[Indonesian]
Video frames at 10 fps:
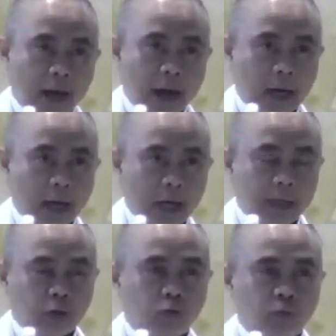hal-hal
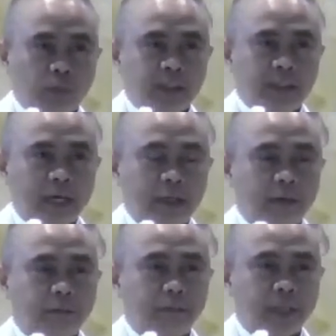itu
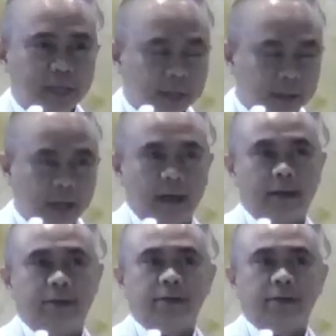menjadi penyerta